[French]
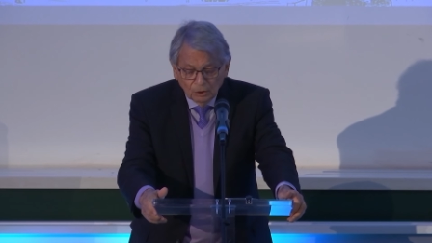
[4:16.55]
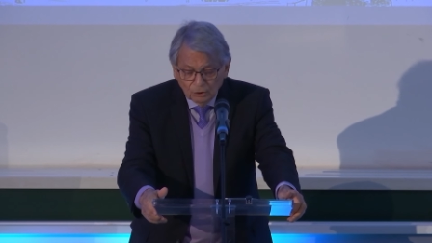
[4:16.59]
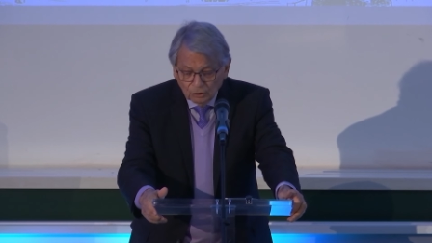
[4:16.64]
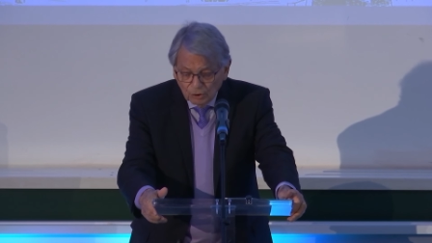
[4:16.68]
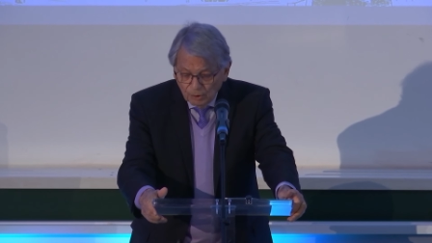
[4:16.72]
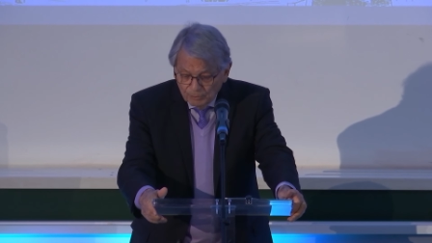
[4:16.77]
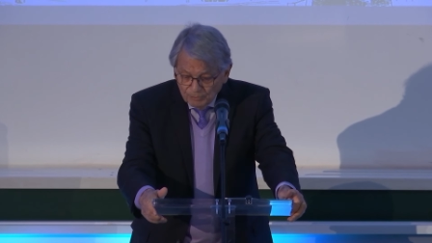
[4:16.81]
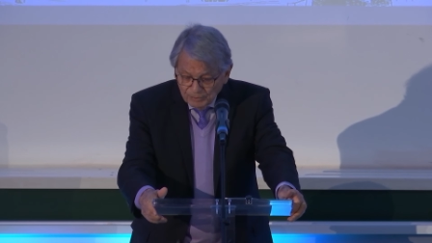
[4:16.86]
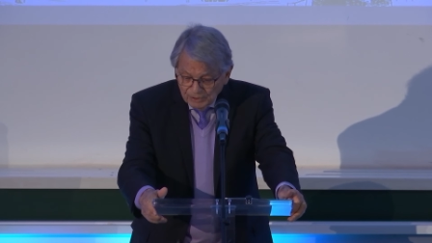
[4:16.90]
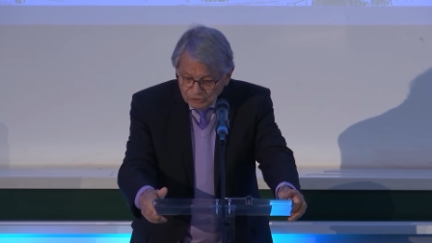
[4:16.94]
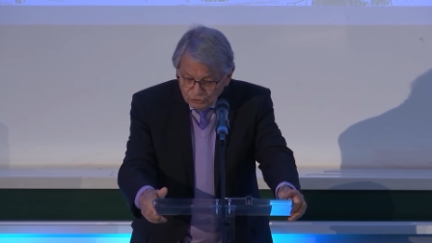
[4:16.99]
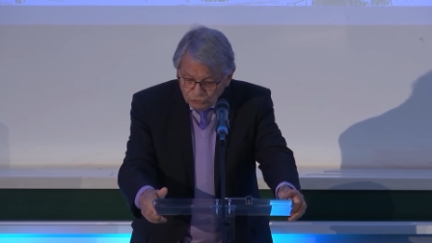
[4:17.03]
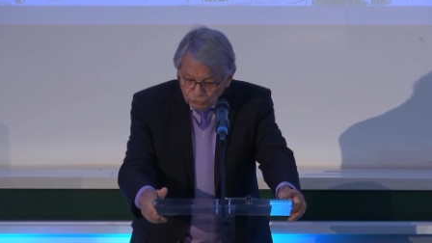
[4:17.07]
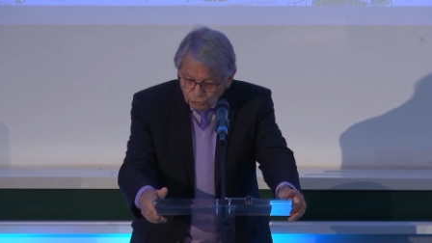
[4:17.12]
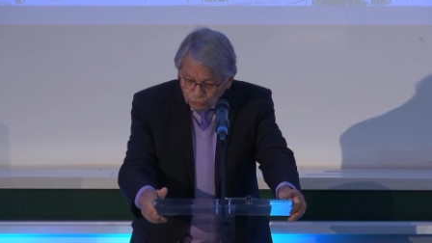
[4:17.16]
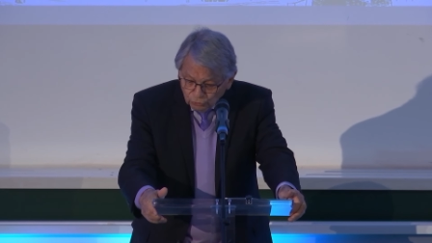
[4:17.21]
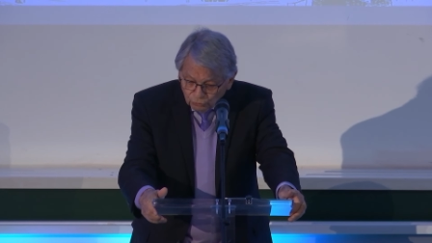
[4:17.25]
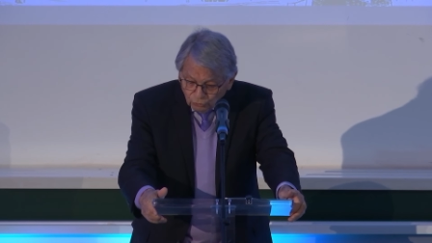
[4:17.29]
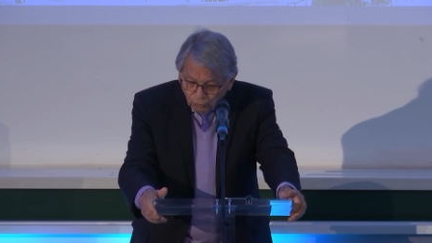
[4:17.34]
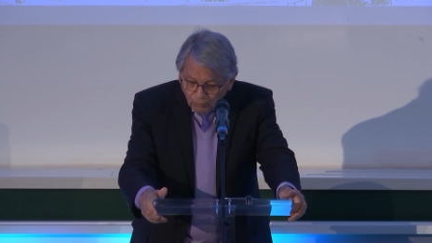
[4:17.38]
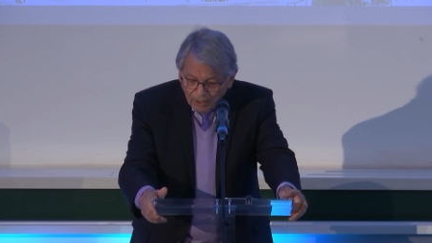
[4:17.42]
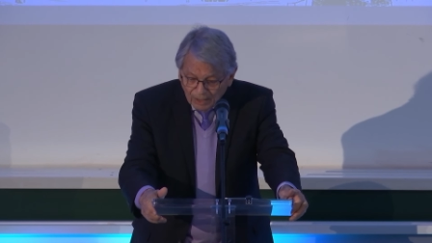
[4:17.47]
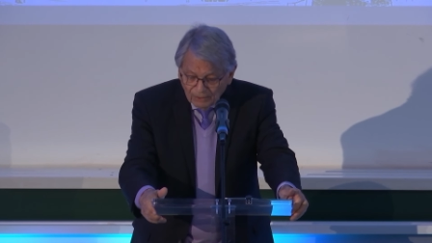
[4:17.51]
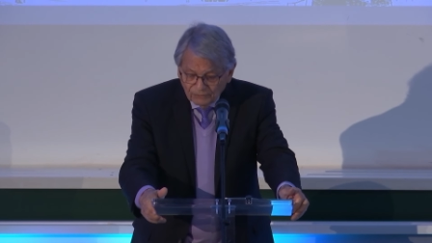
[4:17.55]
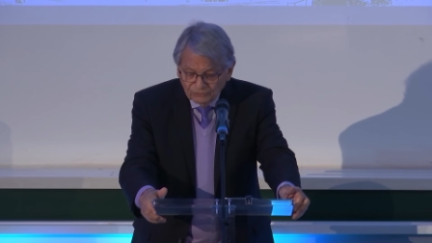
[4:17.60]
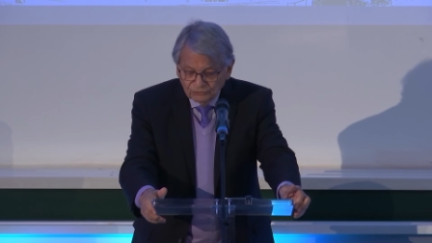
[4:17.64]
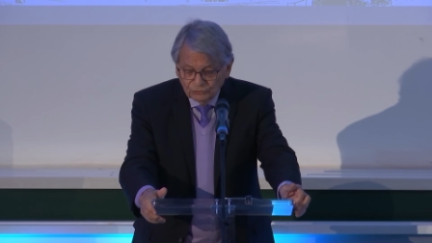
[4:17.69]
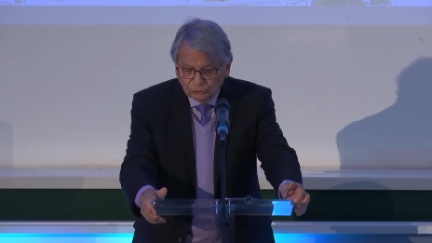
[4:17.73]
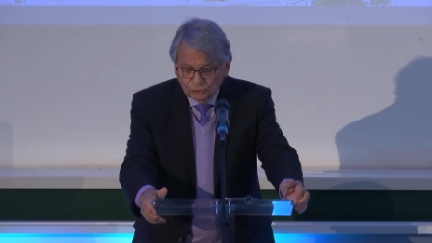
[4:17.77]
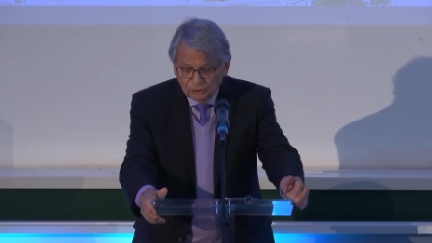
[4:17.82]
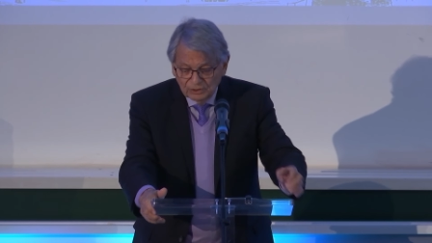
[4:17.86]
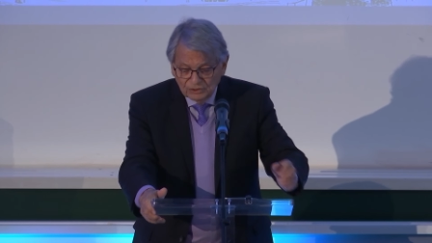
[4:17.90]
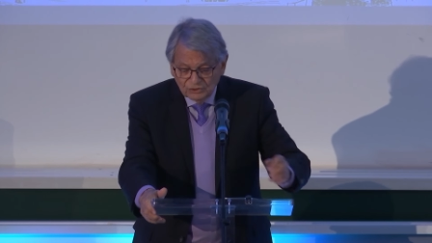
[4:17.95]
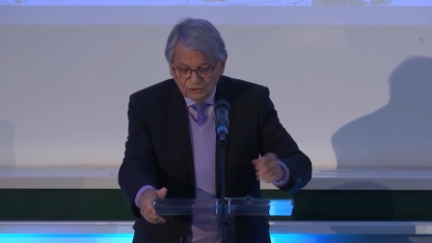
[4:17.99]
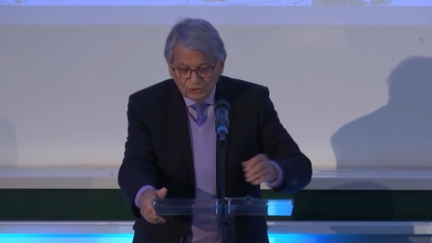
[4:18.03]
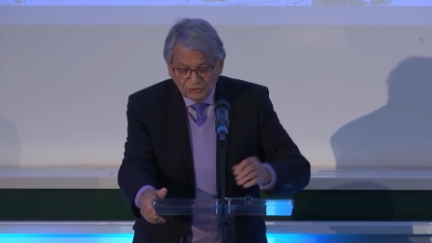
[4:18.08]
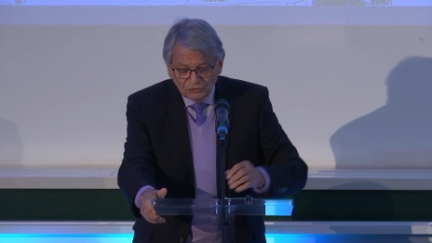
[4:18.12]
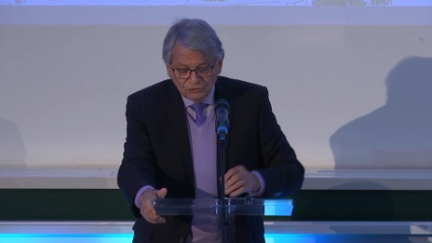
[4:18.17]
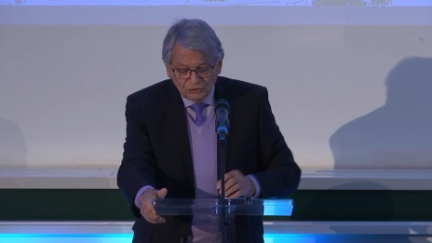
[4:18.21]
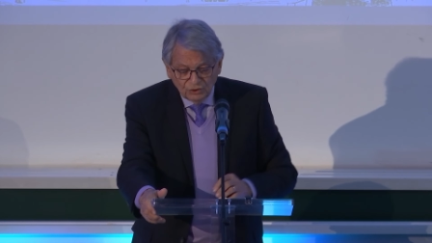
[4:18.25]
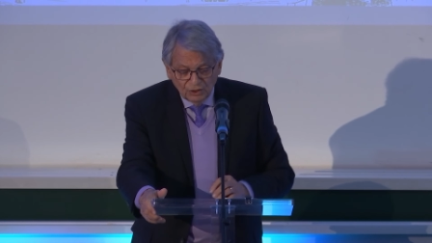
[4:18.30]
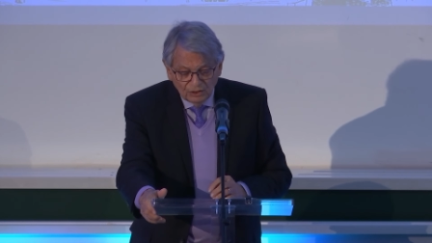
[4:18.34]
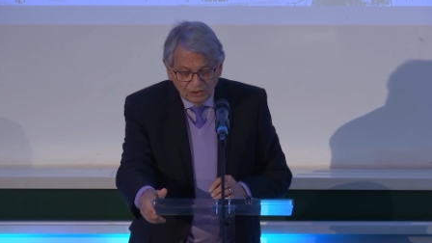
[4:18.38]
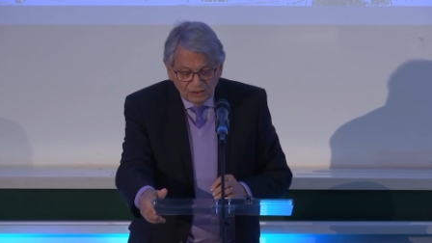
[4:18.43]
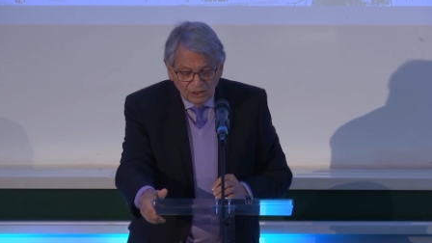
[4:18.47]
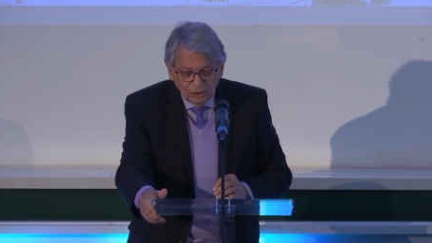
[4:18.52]
comme ils se doivent de les
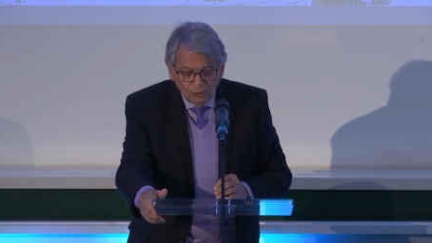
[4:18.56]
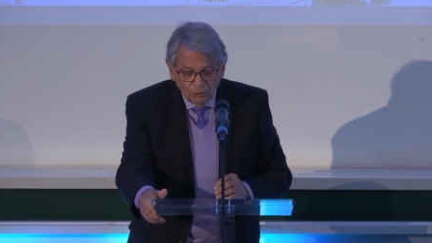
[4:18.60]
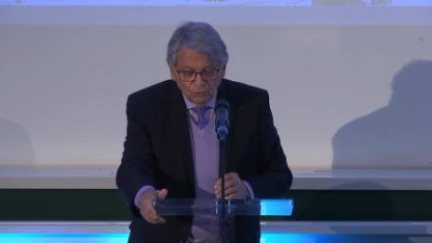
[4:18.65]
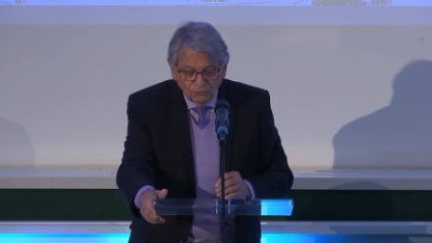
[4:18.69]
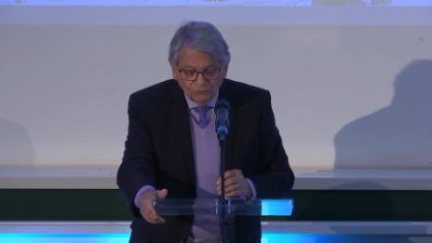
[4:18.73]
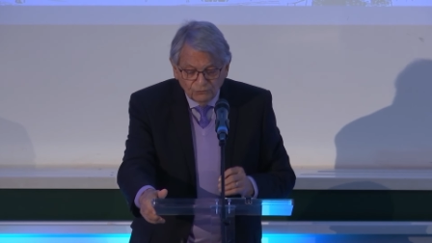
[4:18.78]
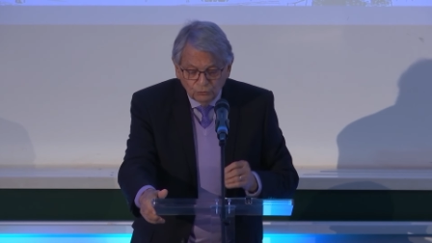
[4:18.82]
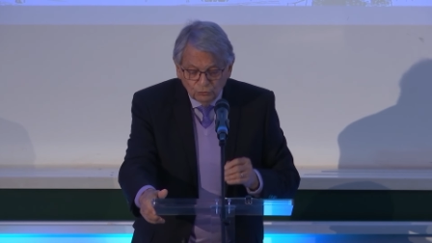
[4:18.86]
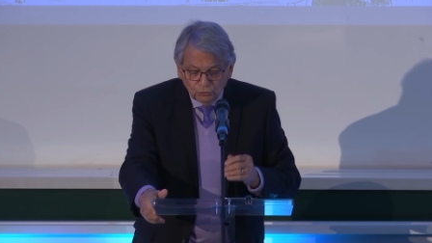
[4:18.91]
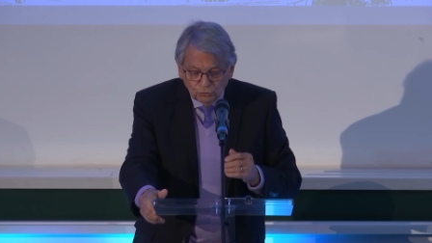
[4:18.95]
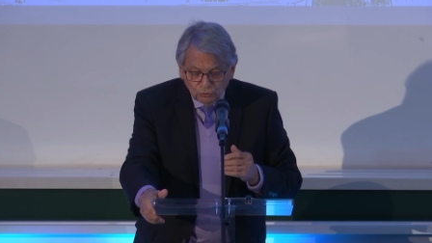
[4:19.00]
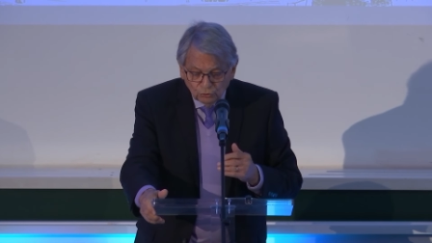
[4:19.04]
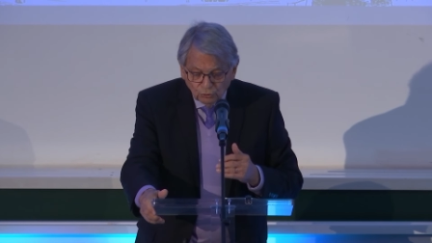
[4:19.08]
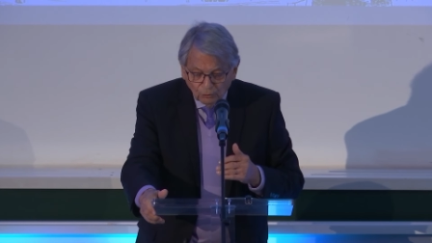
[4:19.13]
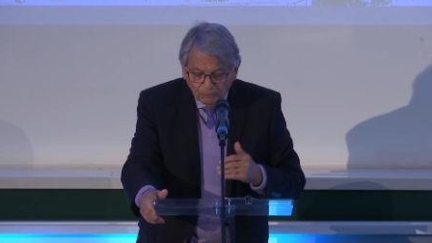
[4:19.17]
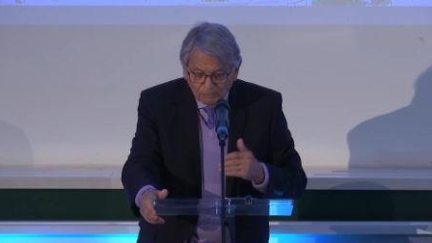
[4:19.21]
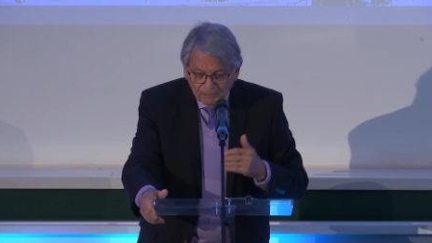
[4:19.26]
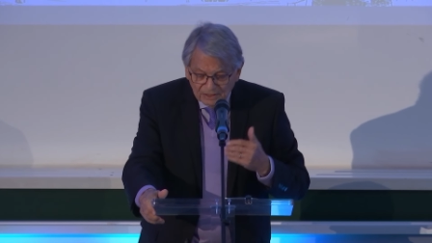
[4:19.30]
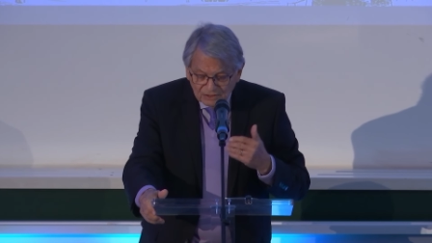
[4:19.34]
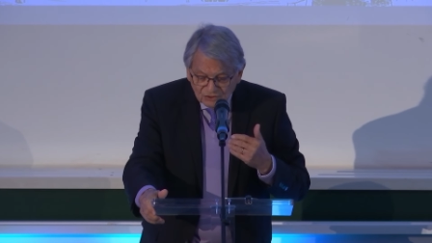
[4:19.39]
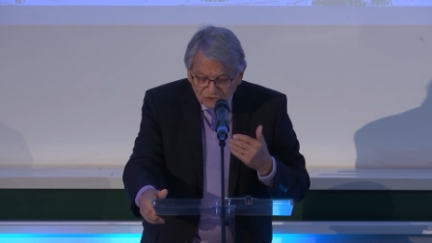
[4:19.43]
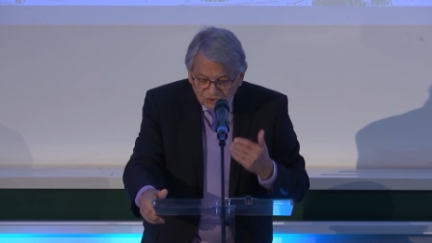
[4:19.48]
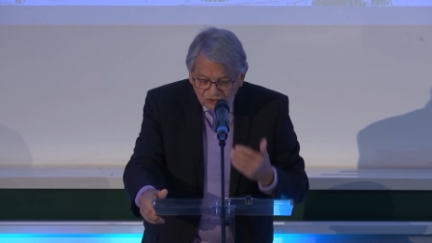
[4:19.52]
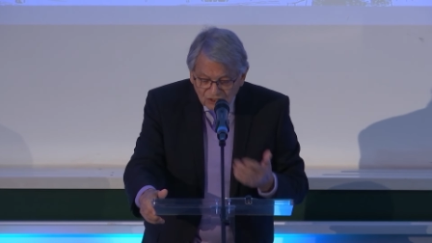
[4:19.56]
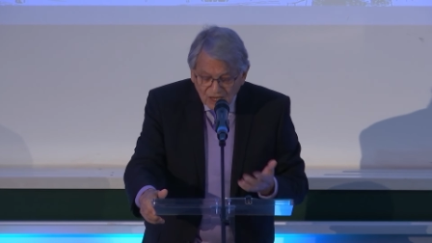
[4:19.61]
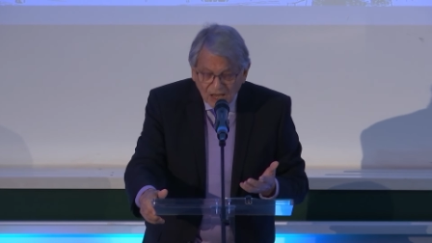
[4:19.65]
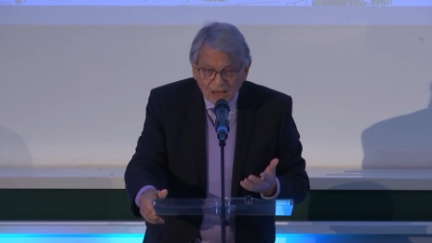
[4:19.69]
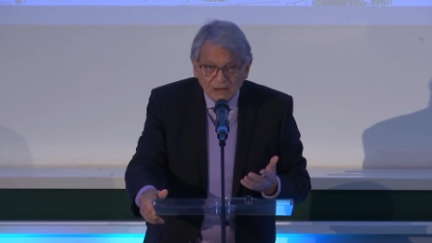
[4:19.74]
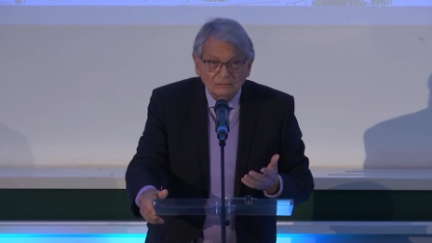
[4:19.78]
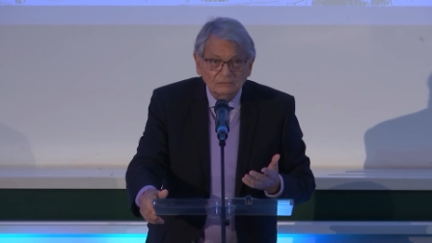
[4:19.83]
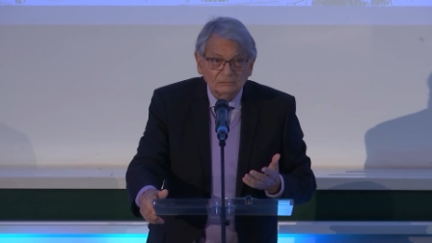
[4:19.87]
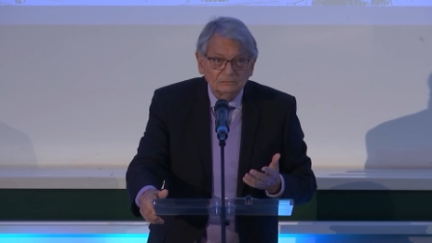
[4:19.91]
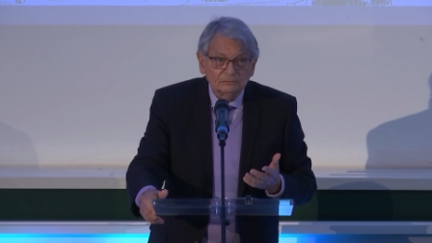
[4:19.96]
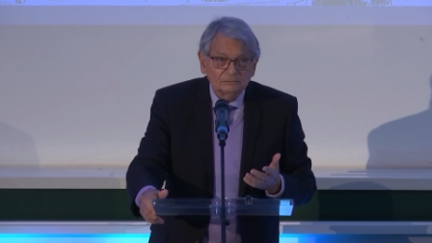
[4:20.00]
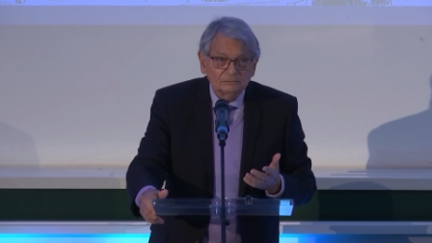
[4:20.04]
enseigner aux futurs médecins.